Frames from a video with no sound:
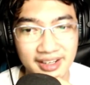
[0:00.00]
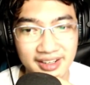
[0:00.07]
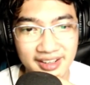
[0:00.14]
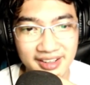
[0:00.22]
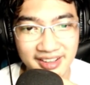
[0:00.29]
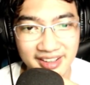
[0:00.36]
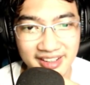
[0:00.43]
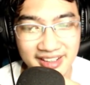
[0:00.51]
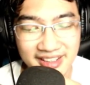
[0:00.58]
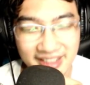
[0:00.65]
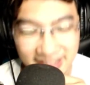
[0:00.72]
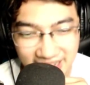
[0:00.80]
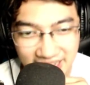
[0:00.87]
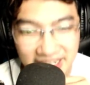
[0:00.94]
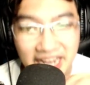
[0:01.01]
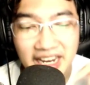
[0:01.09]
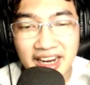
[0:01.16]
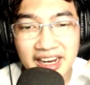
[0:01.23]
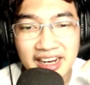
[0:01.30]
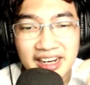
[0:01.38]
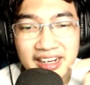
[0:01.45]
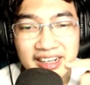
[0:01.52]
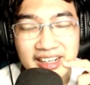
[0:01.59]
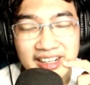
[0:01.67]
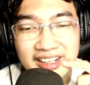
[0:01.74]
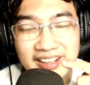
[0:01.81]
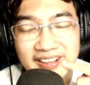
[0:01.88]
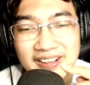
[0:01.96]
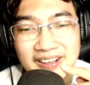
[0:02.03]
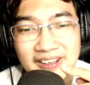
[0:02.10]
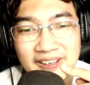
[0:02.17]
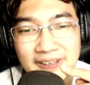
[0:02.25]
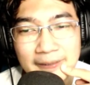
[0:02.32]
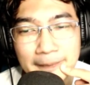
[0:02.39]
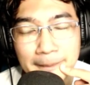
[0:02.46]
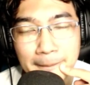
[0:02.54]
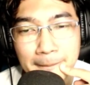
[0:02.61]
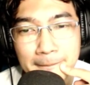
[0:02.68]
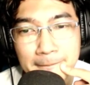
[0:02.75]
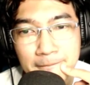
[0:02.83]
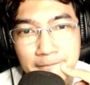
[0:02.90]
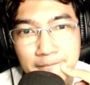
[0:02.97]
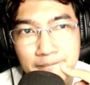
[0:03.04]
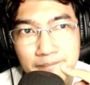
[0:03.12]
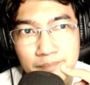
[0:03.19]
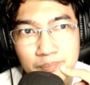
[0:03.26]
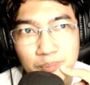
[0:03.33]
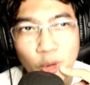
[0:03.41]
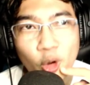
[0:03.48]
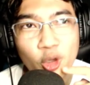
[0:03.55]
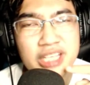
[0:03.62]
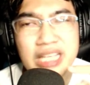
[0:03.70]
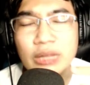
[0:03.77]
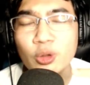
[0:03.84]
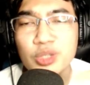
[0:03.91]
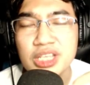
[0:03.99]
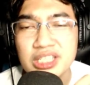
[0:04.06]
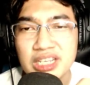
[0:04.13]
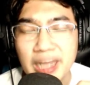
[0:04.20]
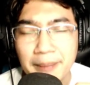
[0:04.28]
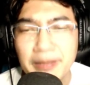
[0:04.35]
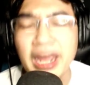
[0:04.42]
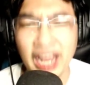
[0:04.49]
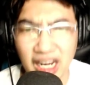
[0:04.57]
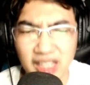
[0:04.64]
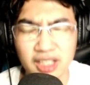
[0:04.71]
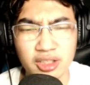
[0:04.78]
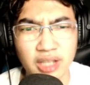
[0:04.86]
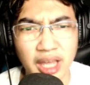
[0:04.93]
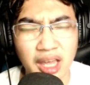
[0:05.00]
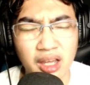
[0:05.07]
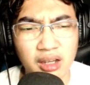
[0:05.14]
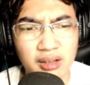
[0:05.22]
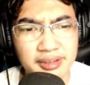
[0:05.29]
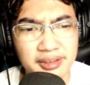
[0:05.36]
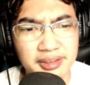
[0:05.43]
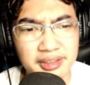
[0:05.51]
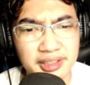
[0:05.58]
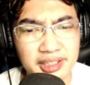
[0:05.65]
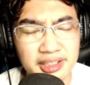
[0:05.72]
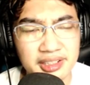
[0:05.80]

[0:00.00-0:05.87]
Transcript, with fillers: Iya. Ya, jadi gue waktu itu berapa bulan ya? Pokoknya satu season MDL gitu ya? Iya.